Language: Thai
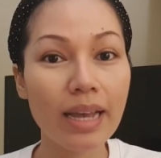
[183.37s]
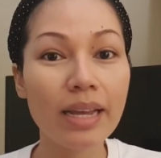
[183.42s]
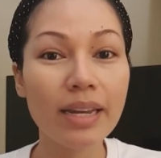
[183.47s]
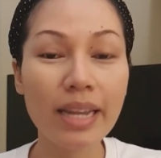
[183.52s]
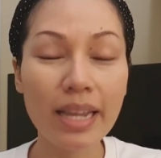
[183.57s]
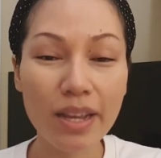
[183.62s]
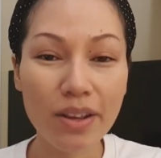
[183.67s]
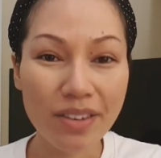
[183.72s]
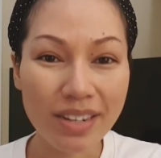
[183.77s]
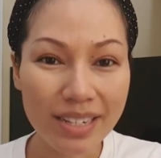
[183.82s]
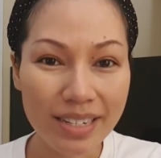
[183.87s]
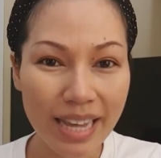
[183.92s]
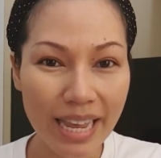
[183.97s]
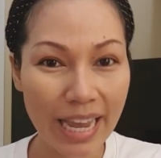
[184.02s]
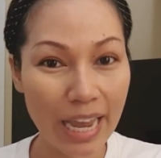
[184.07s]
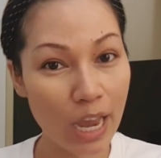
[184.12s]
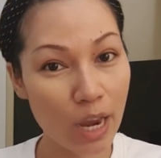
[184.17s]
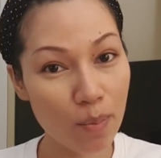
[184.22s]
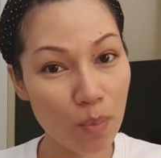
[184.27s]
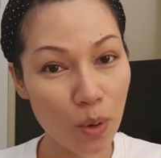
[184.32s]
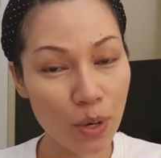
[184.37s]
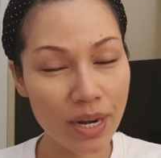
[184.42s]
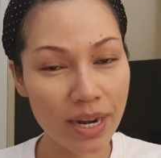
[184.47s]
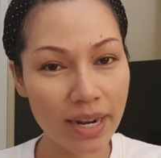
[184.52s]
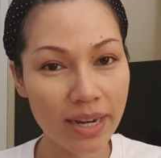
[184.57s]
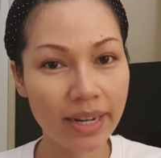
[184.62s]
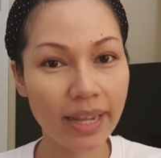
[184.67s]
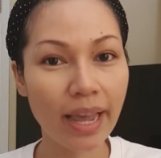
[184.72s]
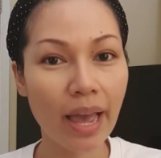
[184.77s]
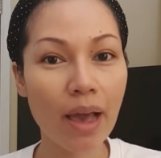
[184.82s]
นี่ก็คืออีกเหตุผลหนึ่
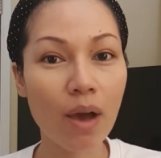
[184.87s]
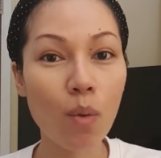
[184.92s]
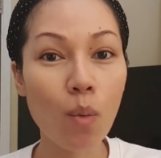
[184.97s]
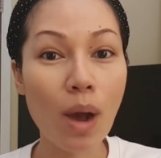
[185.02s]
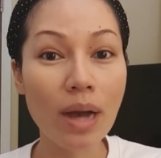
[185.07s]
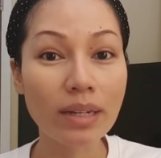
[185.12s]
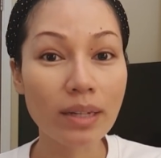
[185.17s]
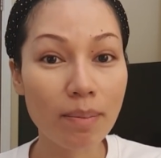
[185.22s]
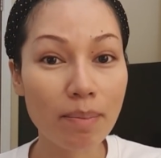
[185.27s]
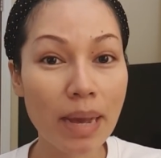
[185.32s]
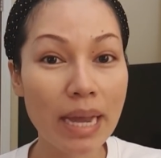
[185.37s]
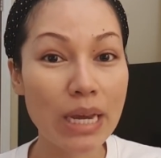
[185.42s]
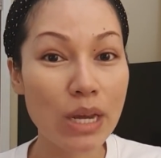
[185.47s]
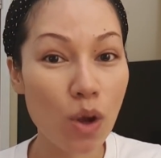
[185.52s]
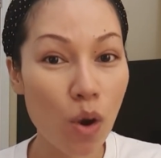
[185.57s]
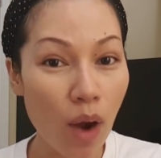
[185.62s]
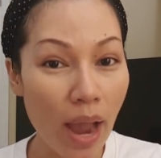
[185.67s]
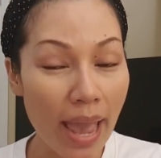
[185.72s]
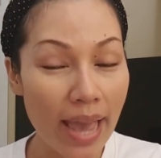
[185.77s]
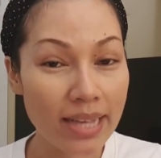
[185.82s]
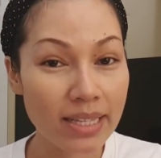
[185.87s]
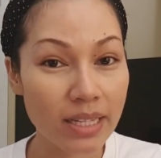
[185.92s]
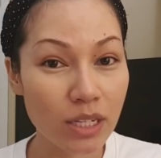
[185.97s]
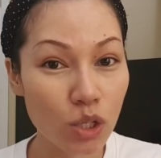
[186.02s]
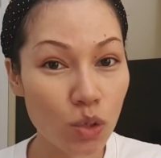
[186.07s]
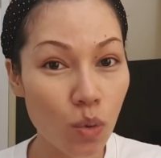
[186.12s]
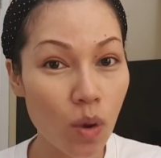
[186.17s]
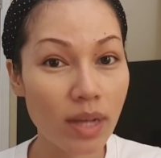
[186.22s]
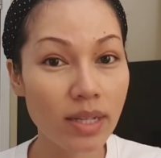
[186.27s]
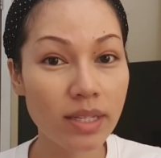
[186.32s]
งนะคะว่าทำไมน้องแอร์สจ
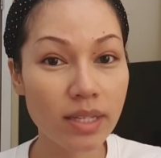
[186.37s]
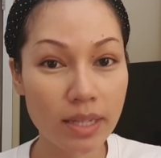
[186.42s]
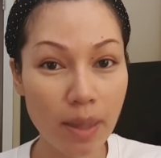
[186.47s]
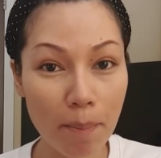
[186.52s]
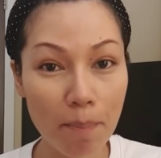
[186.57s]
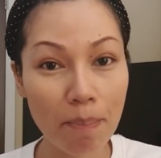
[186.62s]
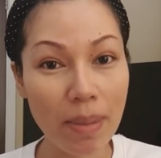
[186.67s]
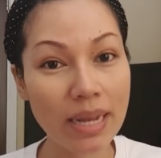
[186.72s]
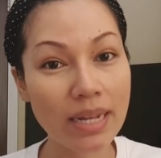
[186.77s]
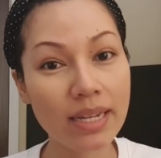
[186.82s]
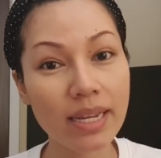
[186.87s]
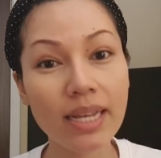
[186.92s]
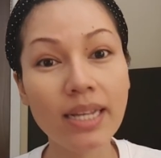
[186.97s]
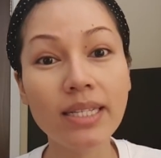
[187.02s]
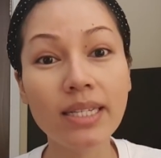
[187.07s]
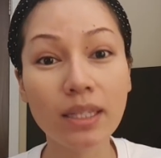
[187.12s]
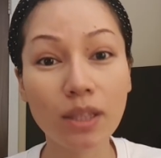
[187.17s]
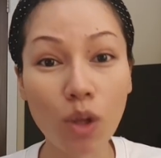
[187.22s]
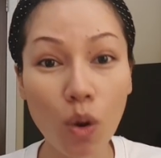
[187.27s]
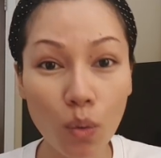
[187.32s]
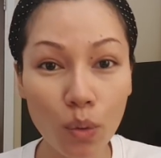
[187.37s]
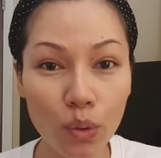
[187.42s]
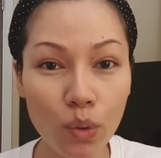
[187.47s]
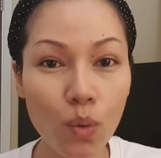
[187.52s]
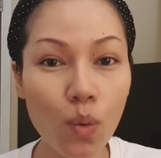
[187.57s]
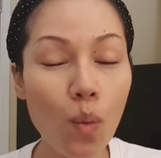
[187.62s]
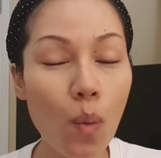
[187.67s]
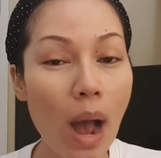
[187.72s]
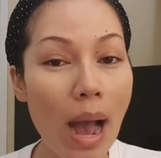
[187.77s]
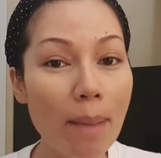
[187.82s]
วตจำเป็นที่จะต้องรู้
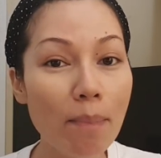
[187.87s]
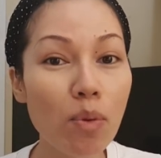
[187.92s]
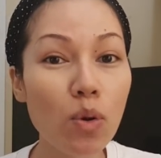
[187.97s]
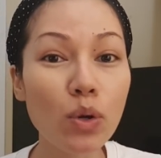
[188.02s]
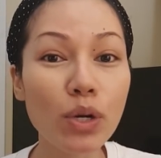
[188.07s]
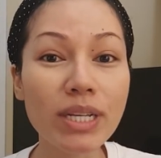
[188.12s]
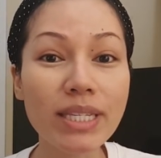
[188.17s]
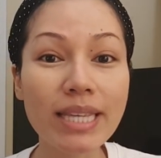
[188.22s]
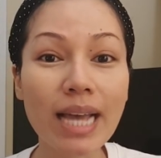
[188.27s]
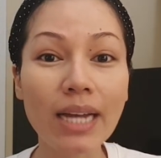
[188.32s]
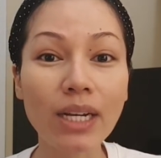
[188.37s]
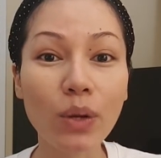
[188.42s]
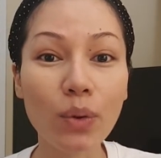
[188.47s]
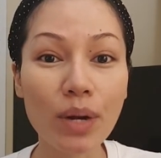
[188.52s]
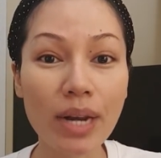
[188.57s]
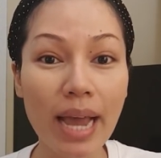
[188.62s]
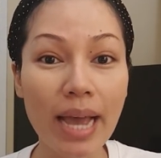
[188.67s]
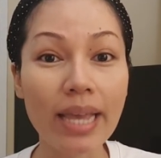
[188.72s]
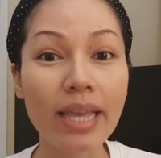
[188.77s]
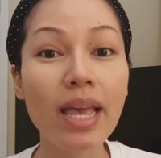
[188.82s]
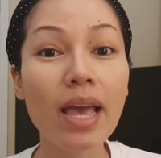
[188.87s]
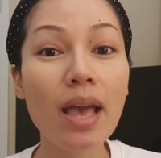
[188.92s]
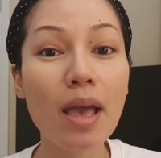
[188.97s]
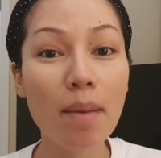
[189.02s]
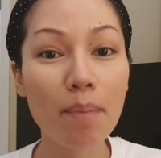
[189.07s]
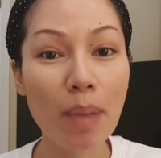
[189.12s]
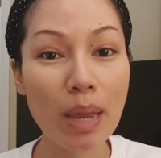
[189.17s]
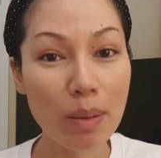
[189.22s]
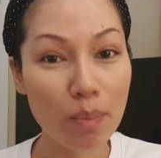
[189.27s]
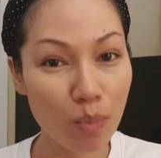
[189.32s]
ว่าผู้โดยสารคนไหน
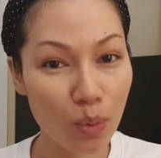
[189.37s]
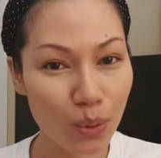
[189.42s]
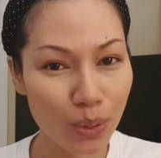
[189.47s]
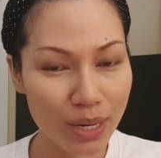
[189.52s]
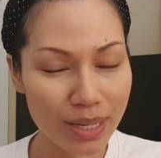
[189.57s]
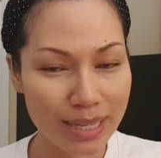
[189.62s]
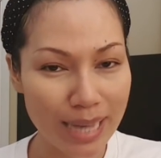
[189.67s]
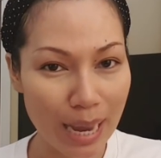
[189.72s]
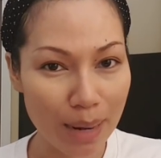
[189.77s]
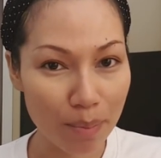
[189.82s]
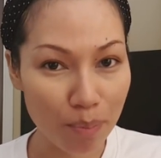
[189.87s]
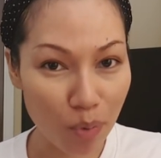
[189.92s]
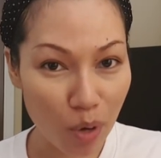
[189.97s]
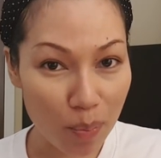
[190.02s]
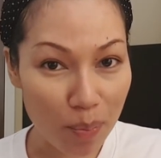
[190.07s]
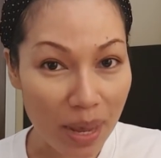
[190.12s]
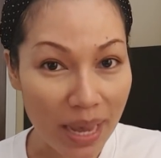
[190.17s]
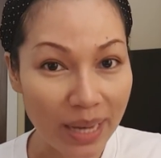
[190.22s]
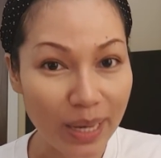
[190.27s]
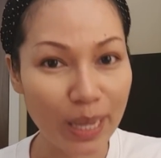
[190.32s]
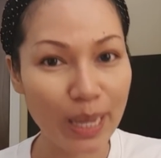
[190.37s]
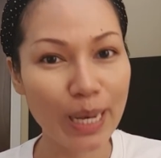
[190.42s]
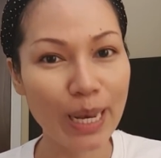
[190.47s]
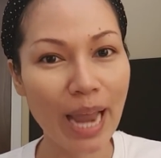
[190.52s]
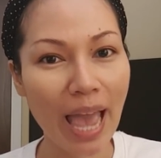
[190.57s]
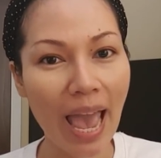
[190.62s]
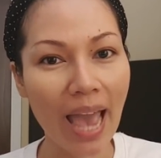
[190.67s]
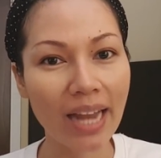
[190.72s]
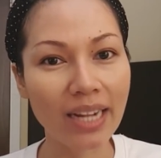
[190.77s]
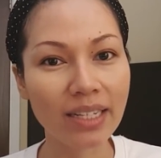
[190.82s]
เป็นผู้โดยสารประเภทอิน
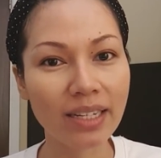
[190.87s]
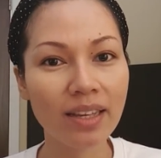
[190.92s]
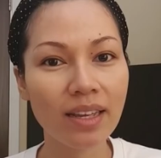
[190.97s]
แอด